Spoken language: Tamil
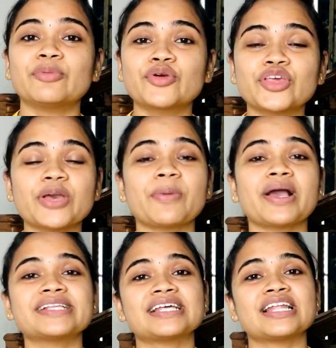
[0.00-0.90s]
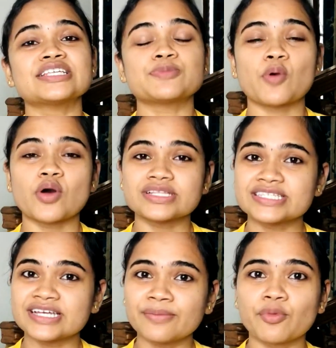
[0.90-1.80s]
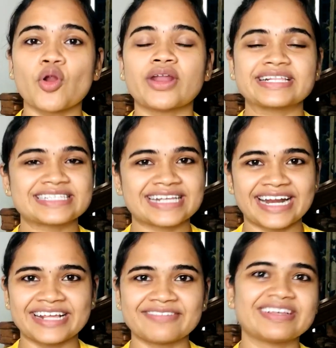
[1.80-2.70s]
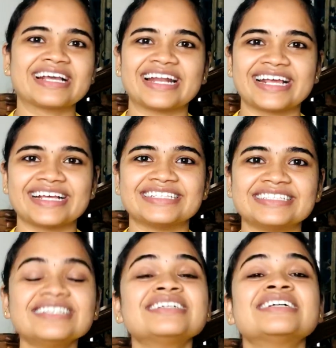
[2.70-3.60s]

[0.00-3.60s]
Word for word: முக்கியமாக இதெல்லாம் ஸ்பான்சர்டு ப்ராடக்ட்ஸ் கிடையவே கிடையாது